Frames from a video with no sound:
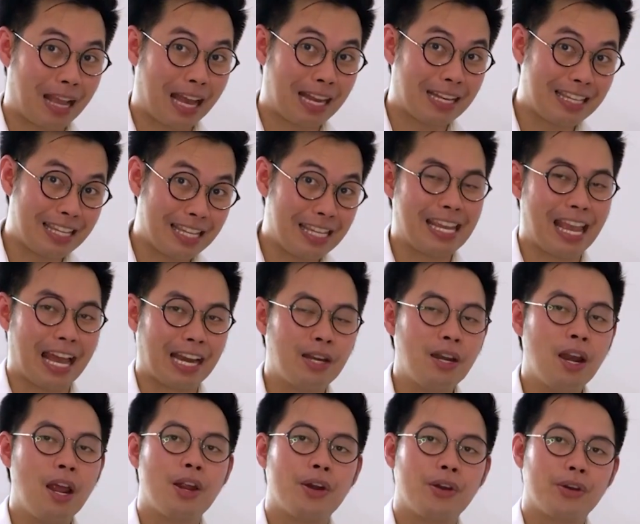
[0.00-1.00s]
การเขียน
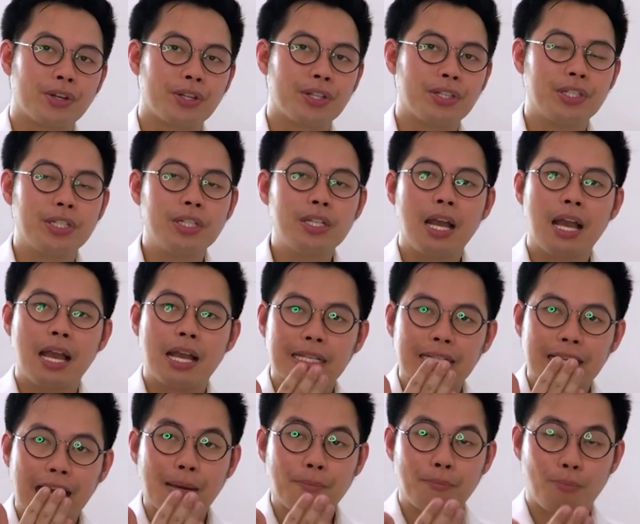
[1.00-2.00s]
หรือ
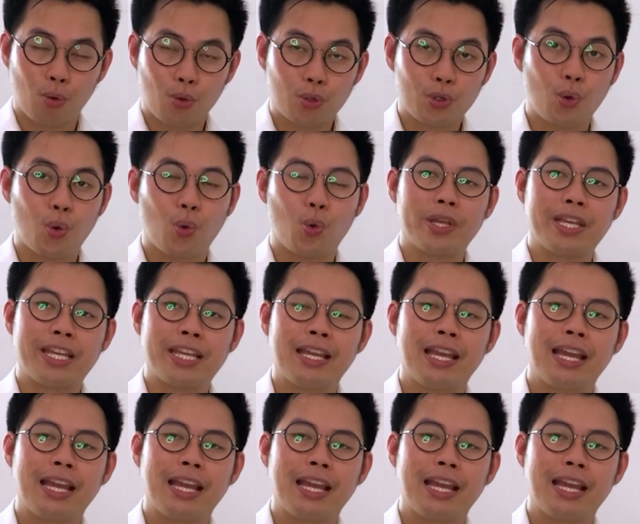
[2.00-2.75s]
การพูดคุย